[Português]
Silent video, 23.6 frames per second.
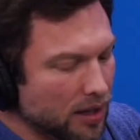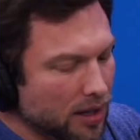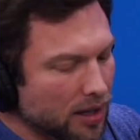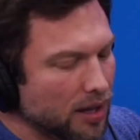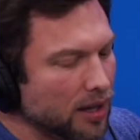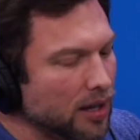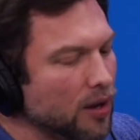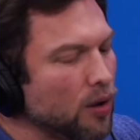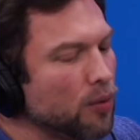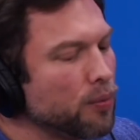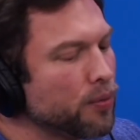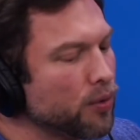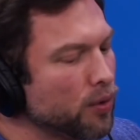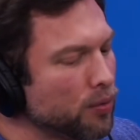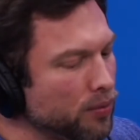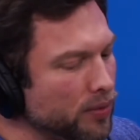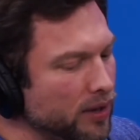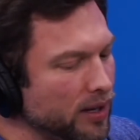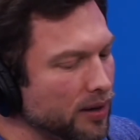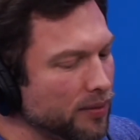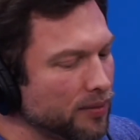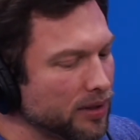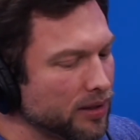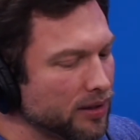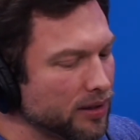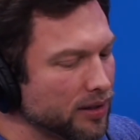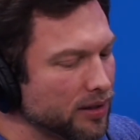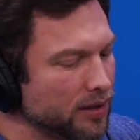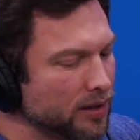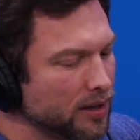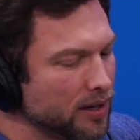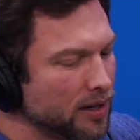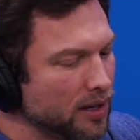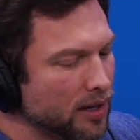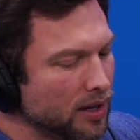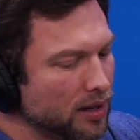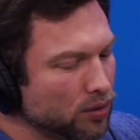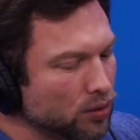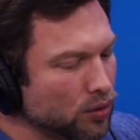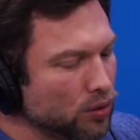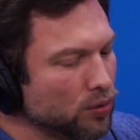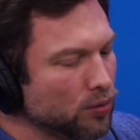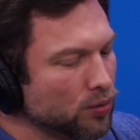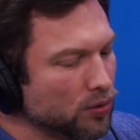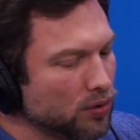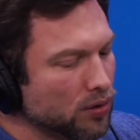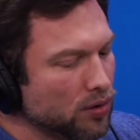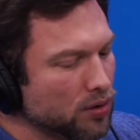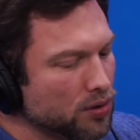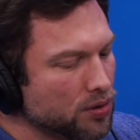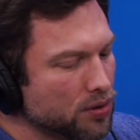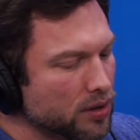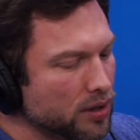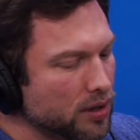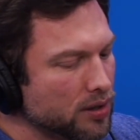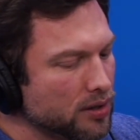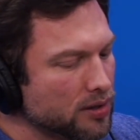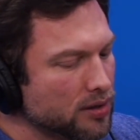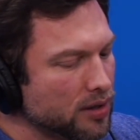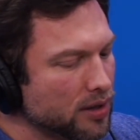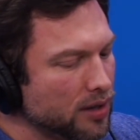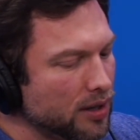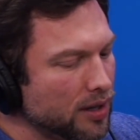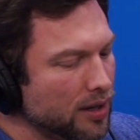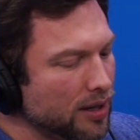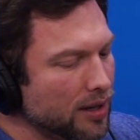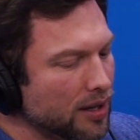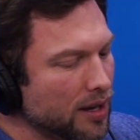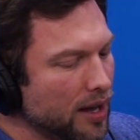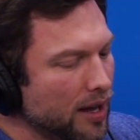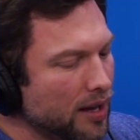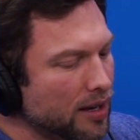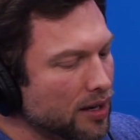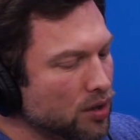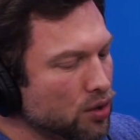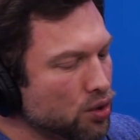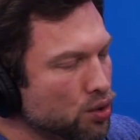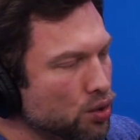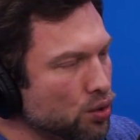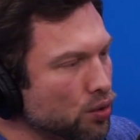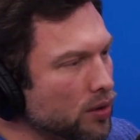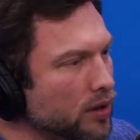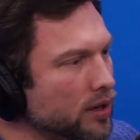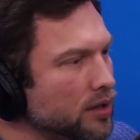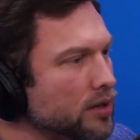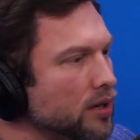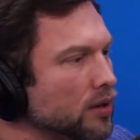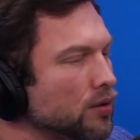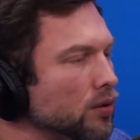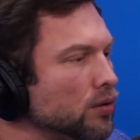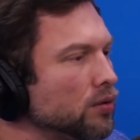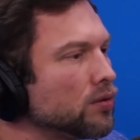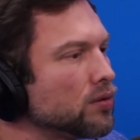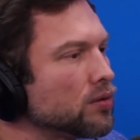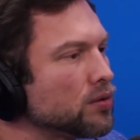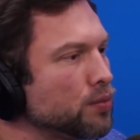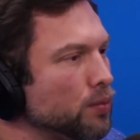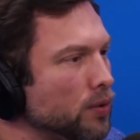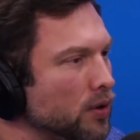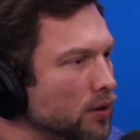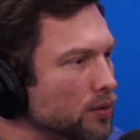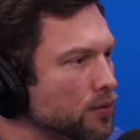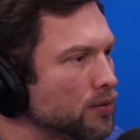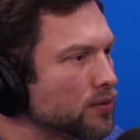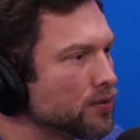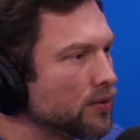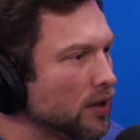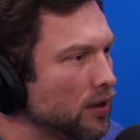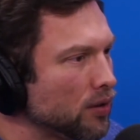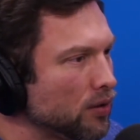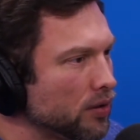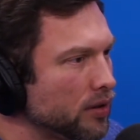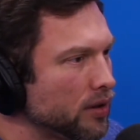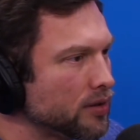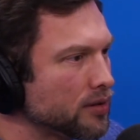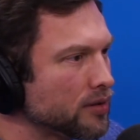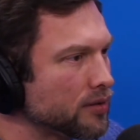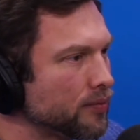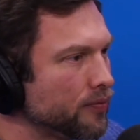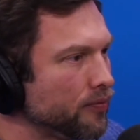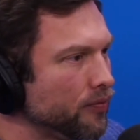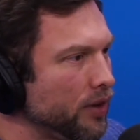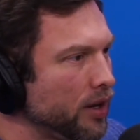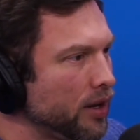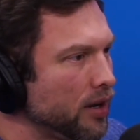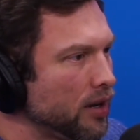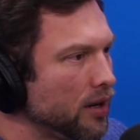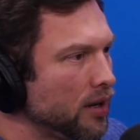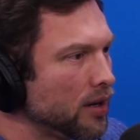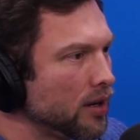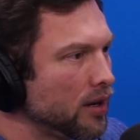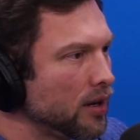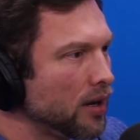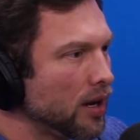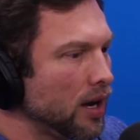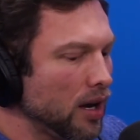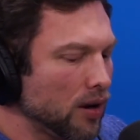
o que, que é o problema, né? todo mundo é o juiz e ele julga de acordo com os próprios valores. É, exato.